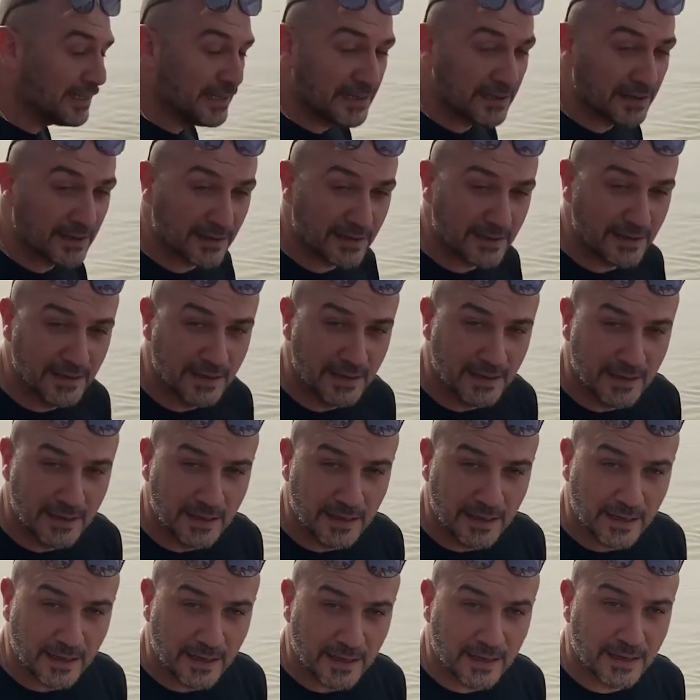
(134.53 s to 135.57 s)
للعراق
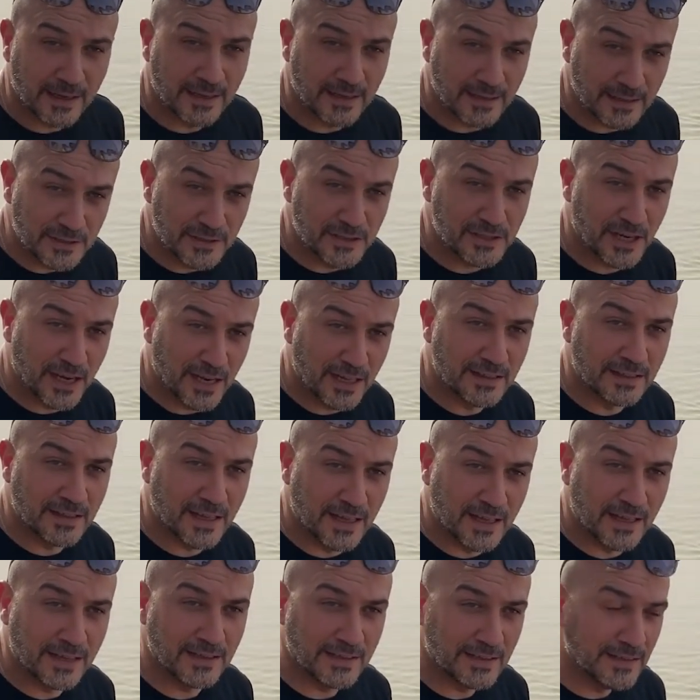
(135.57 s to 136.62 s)
ان شاء
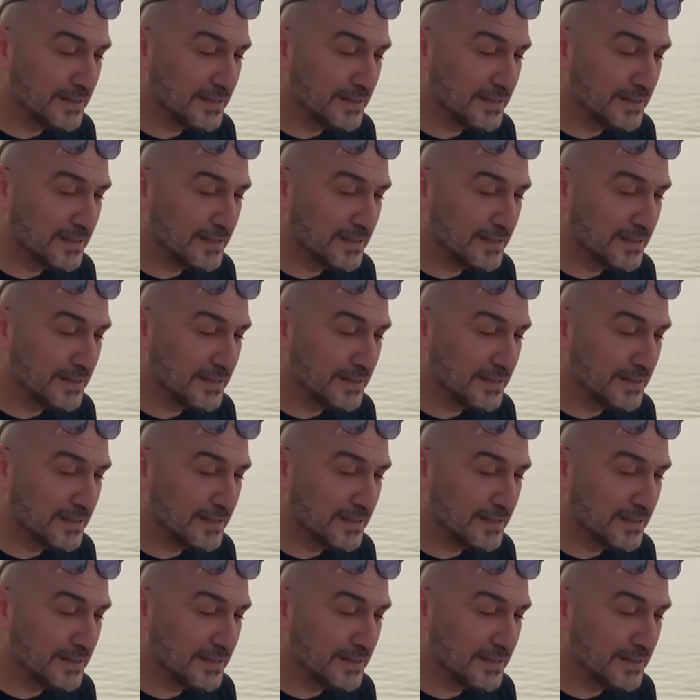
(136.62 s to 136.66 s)
الله